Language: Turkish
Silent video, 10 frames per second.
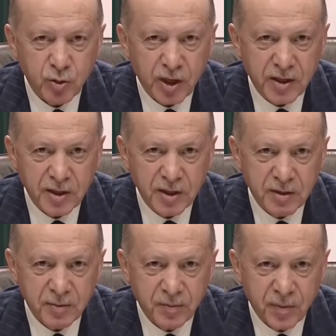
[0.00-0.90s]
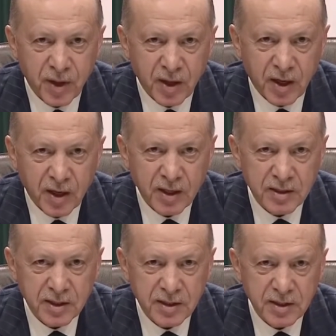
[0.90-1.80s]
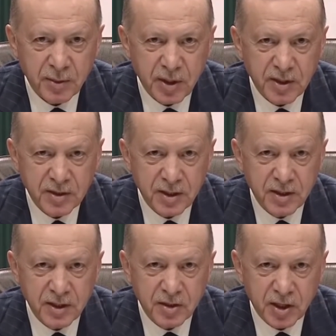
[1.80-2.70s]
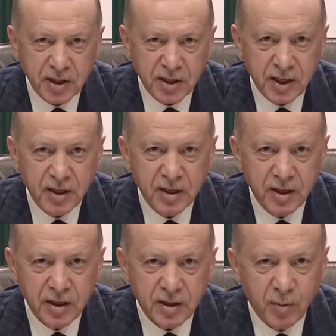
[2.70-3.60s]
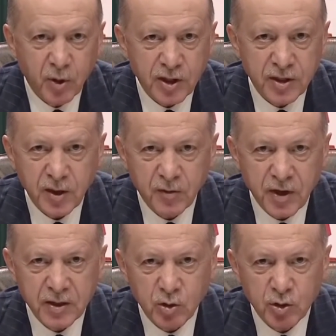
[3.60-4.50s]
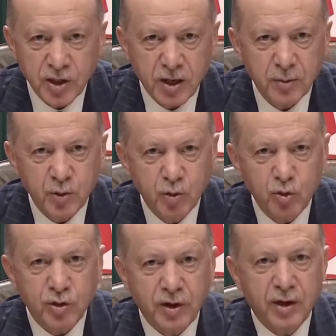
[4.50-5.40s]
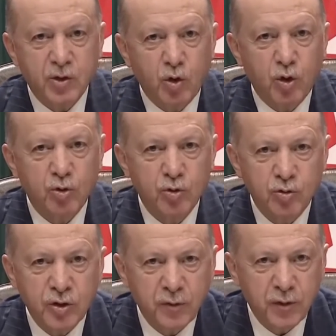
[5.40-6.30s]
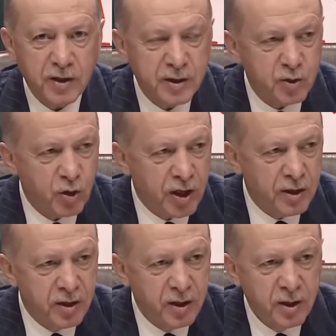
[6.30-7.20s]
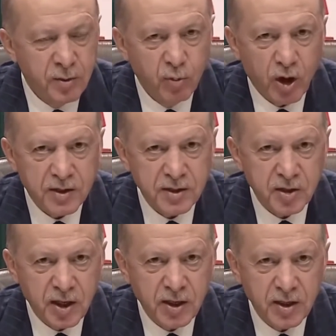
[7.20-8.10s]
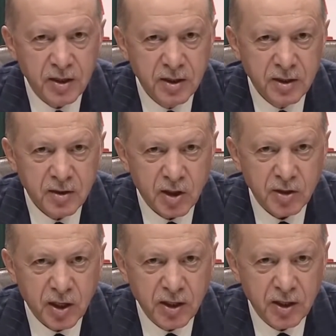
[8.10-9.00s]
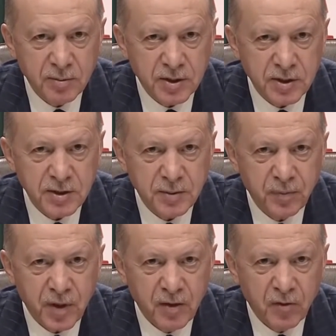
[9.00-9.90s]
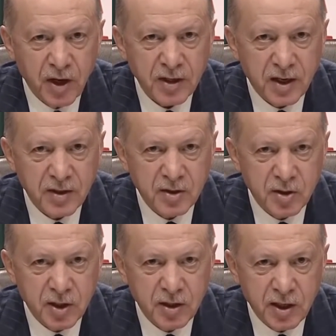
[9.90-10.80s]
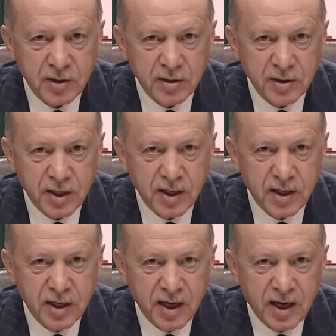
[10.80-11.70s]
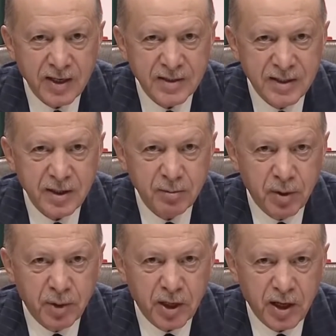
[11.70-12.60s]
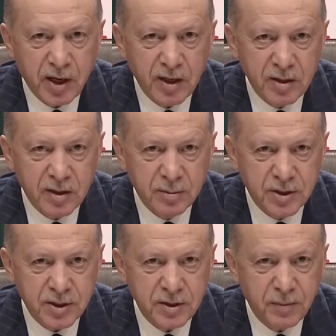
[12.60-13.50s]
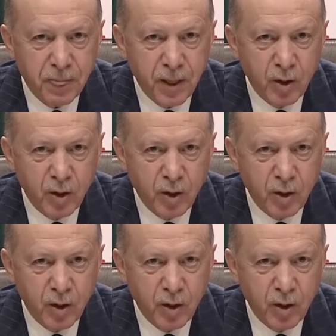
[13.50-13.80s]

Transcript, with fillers: Cumhuriyeti'nin anayasasında belirtildiği şekilde demokratik ve sosyal bir hukuk devleti olduğunun ifadesi olan bu artışla çalışanlarımızı fiyat artışları karşısında ezdirmeme kararlılığımızı